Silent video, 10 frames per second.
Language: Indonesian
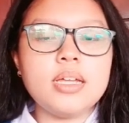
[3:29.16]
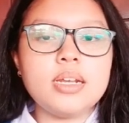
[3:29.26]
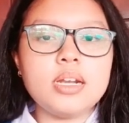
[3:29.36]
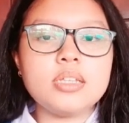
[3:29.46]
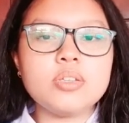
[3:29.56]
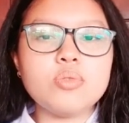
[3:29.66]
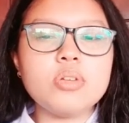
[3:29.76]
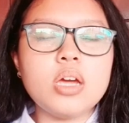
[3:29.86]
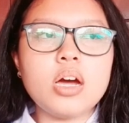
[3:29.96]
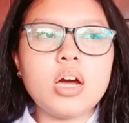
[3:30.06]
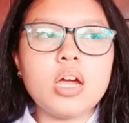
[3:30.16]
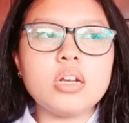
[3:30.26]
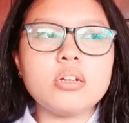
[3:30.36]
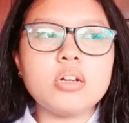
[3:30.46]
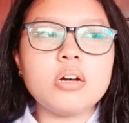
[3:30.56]
Nah, di situ dia
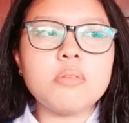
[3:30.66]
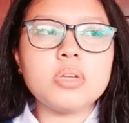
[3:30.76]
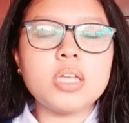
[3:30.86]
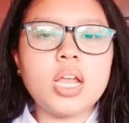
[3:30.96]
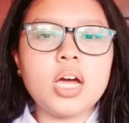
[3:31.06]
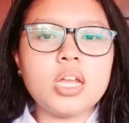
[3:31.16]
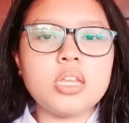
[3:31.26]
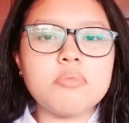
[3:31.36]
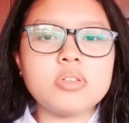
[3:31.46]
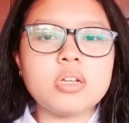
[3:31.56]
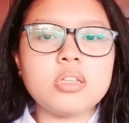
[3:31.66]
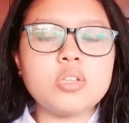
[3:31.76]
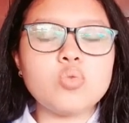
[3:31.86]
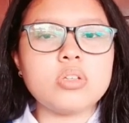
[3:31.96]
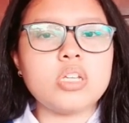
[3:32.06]
akan e, menyalahkan nih
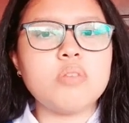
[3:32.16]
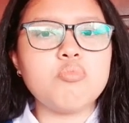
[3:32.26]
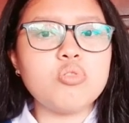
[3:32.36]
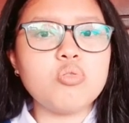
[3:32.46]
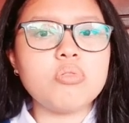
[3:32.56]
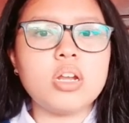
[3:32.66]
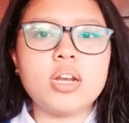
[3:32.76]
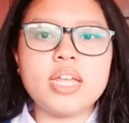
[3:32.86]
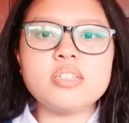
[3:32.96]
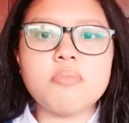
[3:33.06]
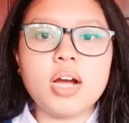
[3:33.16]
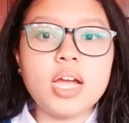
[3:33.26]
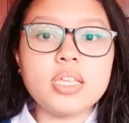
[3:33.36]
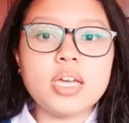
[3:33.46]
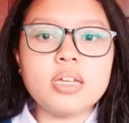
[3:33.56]
misalnya cuacanya buruk dan lain
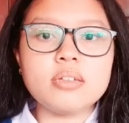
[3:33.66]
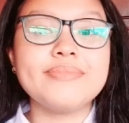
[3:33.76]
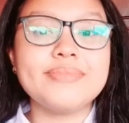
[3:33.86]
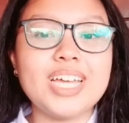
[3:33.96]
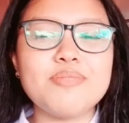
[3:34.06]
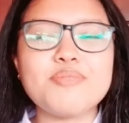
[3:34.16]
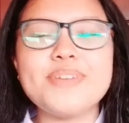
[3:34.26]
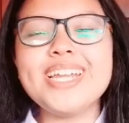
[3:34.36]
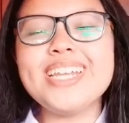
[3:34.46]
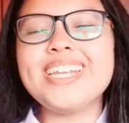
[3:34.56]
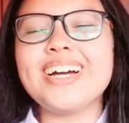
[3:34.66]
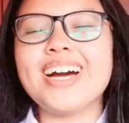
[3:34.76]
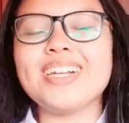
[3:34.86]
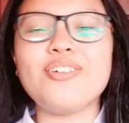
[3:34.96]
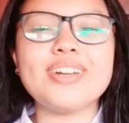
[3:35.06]
sebagainya. Nah, berbeda nih
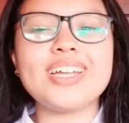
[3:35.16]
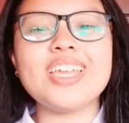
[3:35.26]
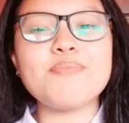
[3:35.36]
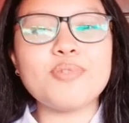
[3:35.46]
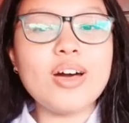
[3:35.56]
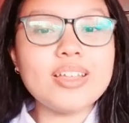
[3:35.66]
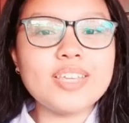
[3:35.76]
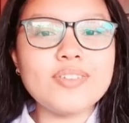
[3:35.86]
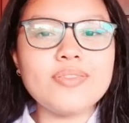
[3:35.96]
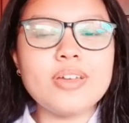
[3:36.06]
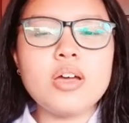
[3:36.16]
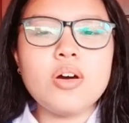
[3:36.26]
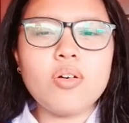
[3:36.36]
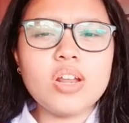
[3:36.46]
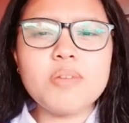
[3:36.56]
dengan orang yang proaktif.
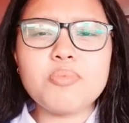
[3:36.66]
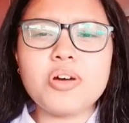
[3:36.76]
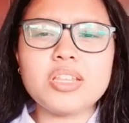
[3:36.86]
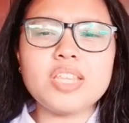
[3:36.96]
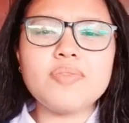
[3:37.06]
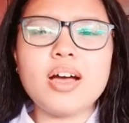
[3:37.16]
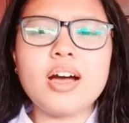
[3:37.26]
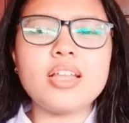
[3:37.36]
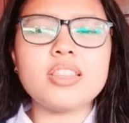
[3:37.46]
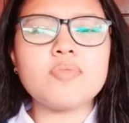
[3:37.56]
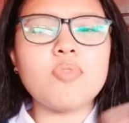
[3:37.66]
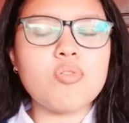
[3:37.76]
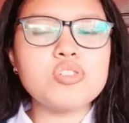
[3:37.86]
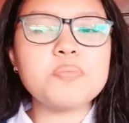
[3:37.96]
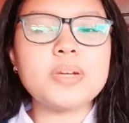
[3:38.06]
Orang yang proaktif akan
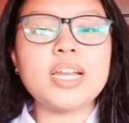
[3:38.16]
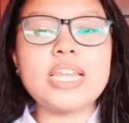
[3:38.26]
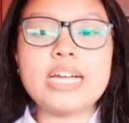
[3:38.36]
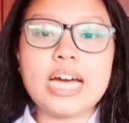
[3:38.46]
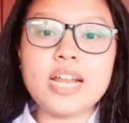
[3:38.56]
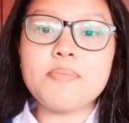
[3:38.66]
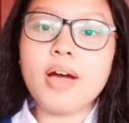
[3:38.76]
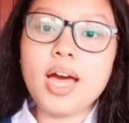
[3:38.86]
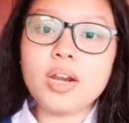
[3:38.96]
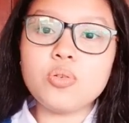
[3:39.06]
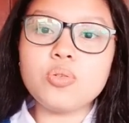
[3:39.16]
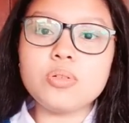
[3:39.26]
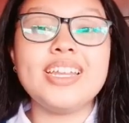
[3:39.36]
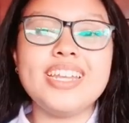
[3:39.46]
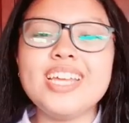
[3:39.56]
terfokus pada lingkaran pengaruh.
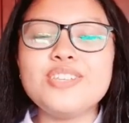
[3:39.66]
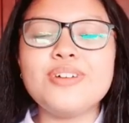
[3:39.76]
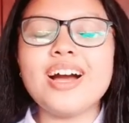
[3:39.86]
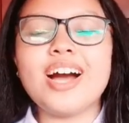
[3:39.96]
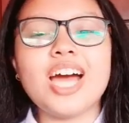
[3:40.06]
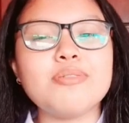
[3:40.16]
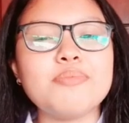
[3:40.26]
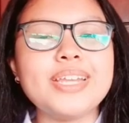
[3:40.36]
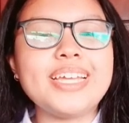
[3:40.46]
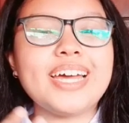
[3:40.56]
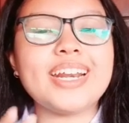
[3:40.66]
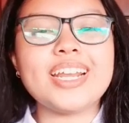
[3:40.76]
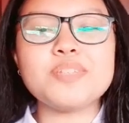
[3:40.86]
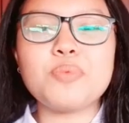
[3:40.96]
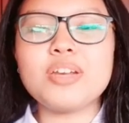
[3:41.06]
Dia juga akan memberikan
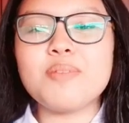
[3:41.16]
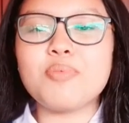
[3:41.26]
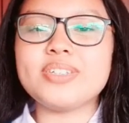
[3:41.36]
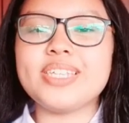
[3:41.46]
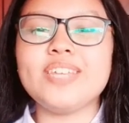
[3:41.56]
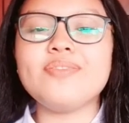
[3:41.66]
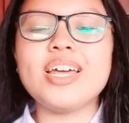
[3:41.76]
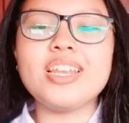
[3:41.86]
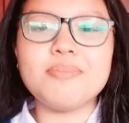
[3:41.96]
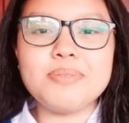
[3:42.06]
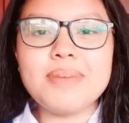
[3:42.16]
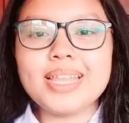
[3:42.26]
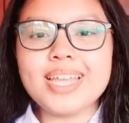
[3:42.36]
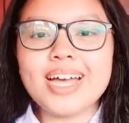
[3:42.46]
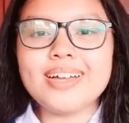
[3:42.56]
respon yang positif dan lebih
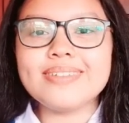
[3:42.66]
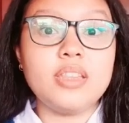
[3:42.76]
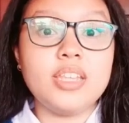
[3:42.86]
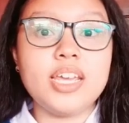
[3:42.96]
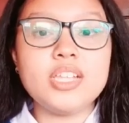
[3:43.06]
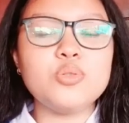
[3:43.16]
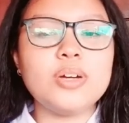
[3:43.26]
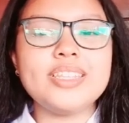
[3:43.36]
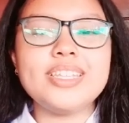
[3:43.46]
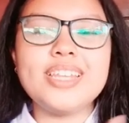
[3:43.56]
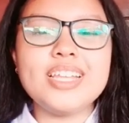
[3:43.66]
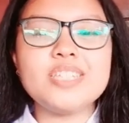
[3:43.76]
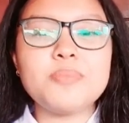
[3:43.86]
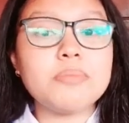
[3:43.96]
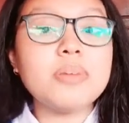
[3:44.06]
matang. Dia juga
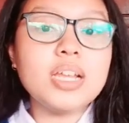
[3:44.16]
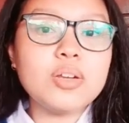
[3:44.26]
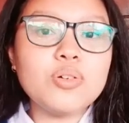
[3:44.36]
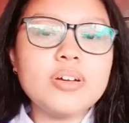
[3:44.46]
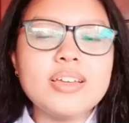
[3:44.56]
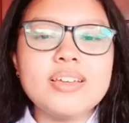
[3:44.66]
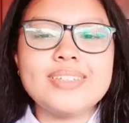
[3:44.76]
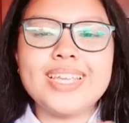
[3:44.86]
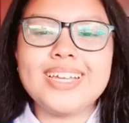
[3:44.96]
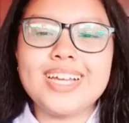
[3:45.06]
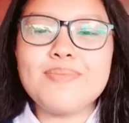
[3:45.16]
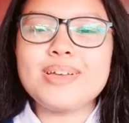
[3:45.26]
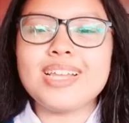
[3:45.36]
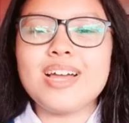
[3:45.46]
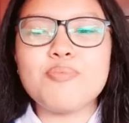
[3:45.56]
tidak cepat mengeluh, sehingga
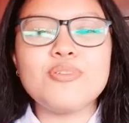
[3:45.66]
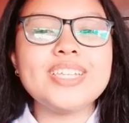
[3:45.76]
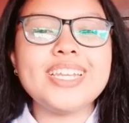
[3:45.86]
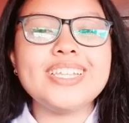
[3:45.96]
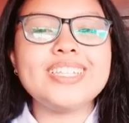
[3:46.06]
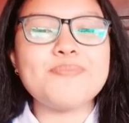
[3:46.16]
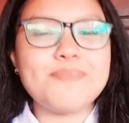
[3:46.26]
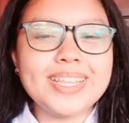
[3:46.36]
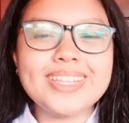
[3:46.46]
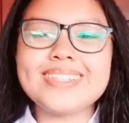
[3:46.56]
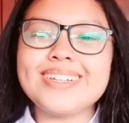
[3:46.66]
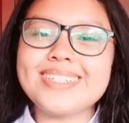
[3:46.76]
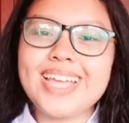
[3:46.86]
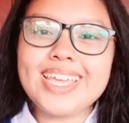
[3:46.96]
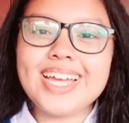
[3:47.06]
masalah pun jadi cepat
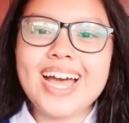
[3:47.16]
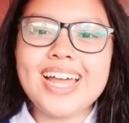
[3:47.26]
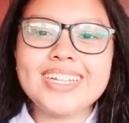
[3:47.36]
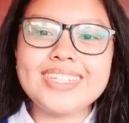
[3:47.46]
terselesaikan.